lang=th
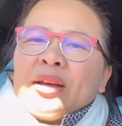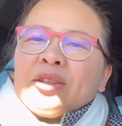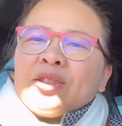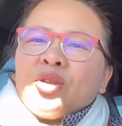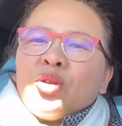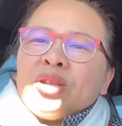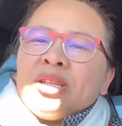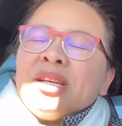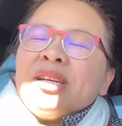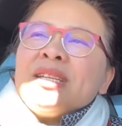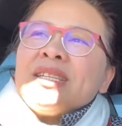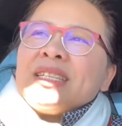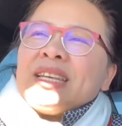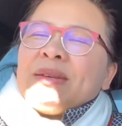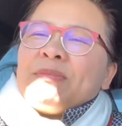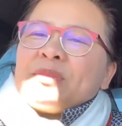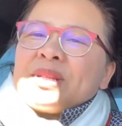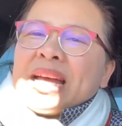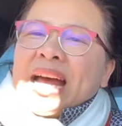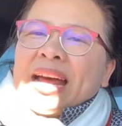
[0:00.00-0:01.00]
สดชื่น แจ่
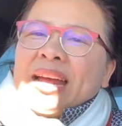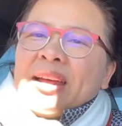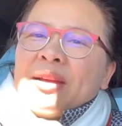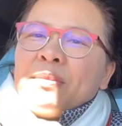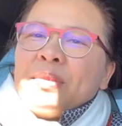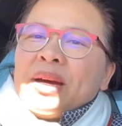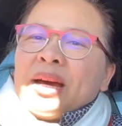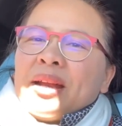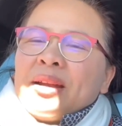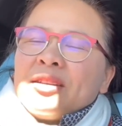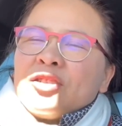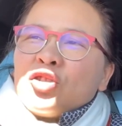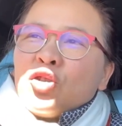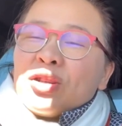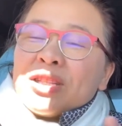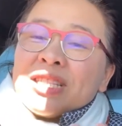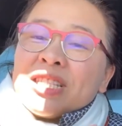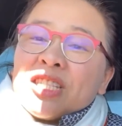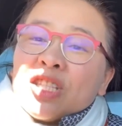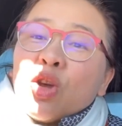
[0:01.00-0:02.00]
มใสเหมือนจุด
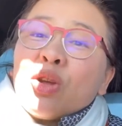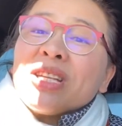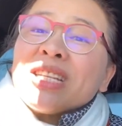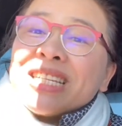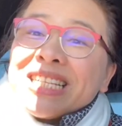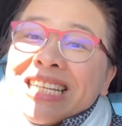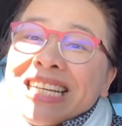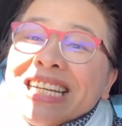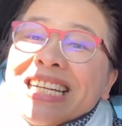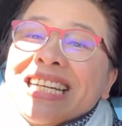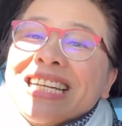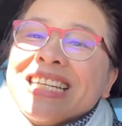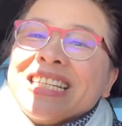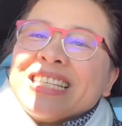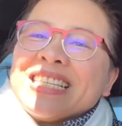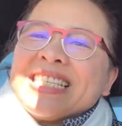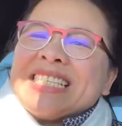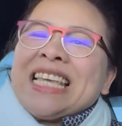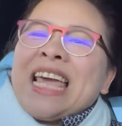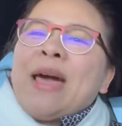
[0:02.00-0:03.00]
สดชื่น
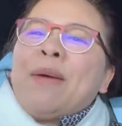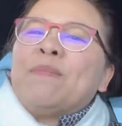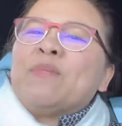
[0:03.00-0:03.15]
แจ่ม